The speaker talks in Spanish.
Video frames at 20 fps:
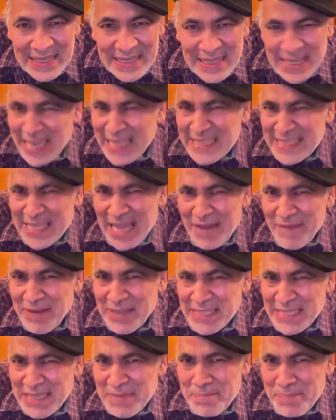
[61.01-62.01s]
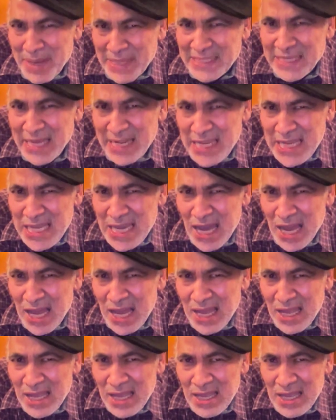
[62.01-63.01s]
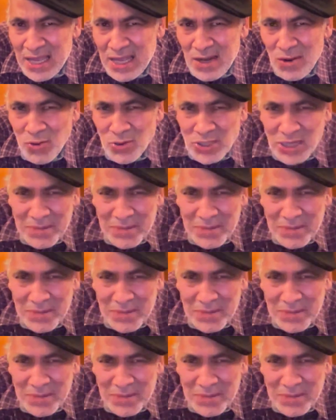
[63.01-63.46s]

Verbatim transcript: ¿Quién sabe si pasaría los